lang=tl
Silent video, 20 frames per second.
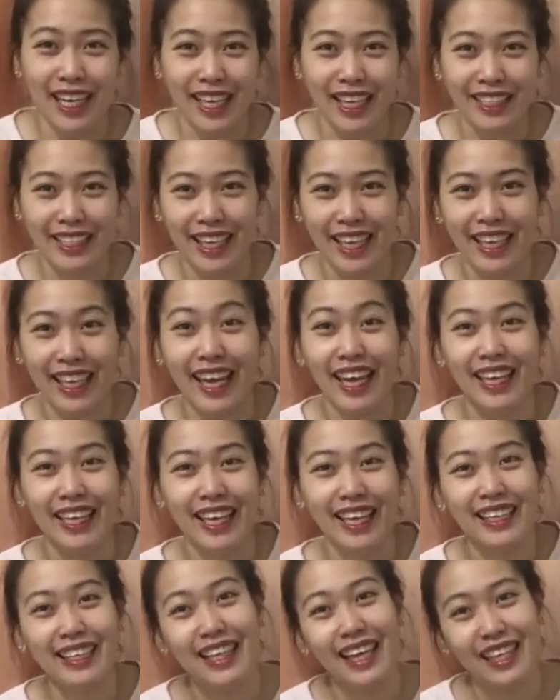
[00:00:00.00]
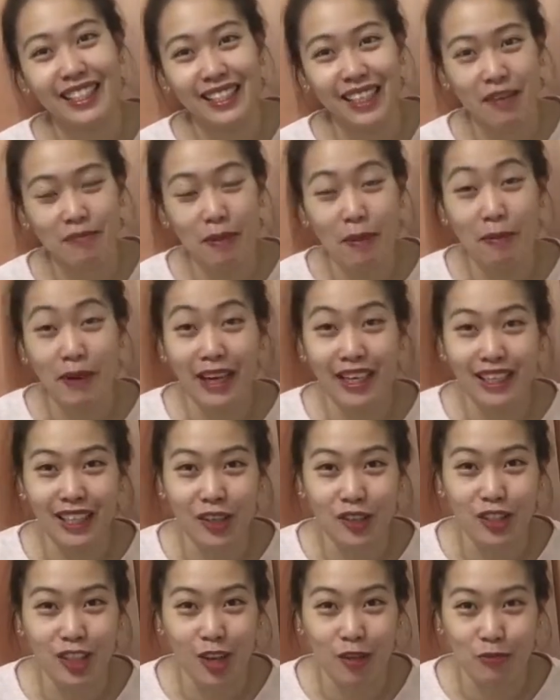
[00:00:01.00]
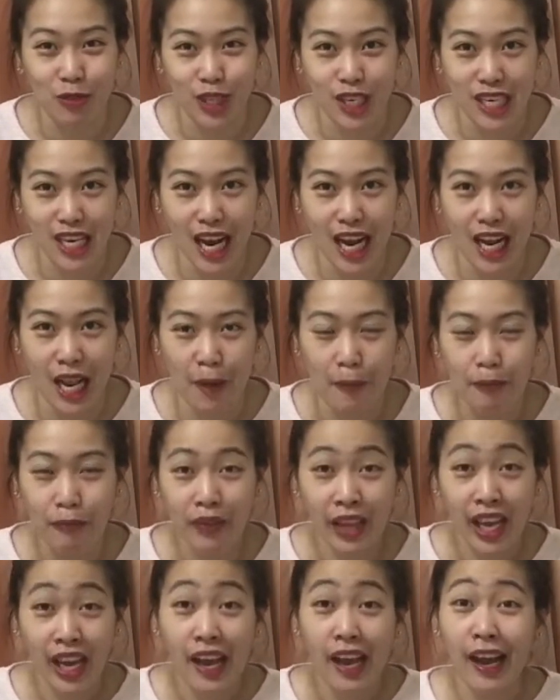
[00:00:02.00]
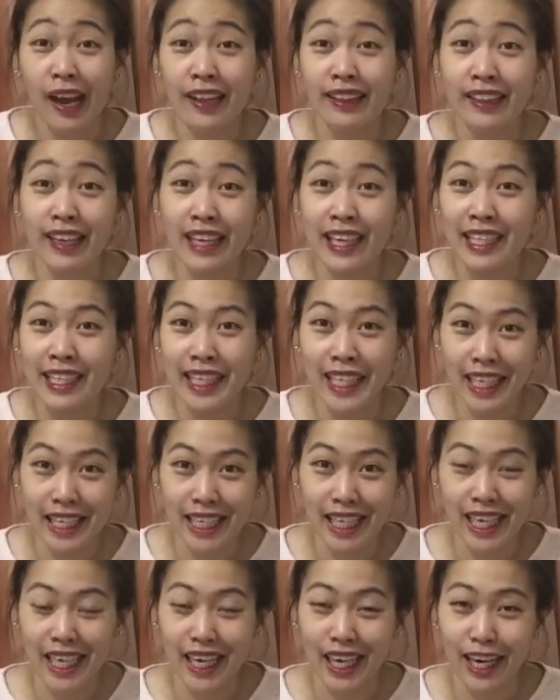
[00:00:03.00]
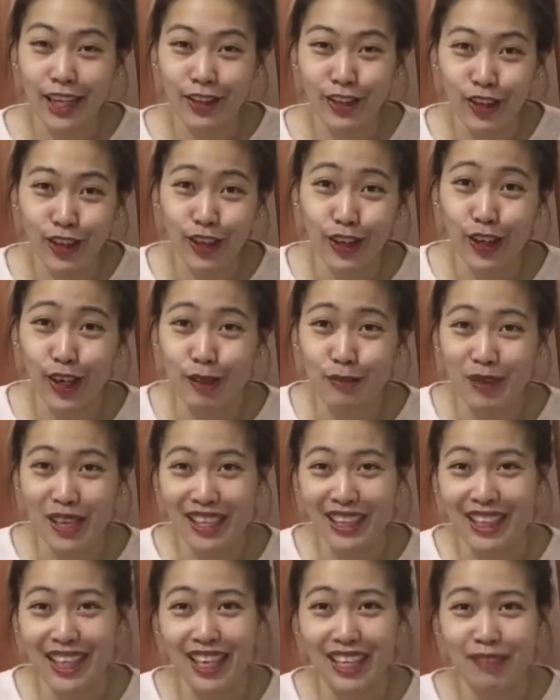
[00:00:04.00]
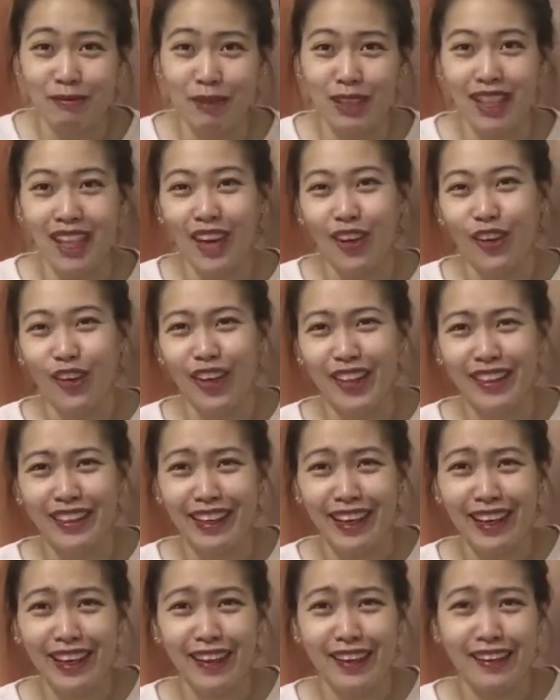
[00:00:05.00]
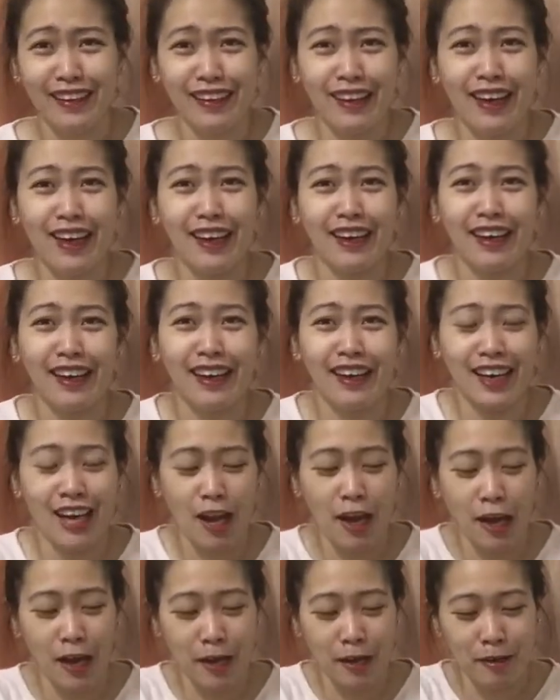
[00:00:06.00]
kasi yan guys ha, ah, papakita ko sa commercial ang dali-dali nilang ano gamitin ba't ako hindi ang hirap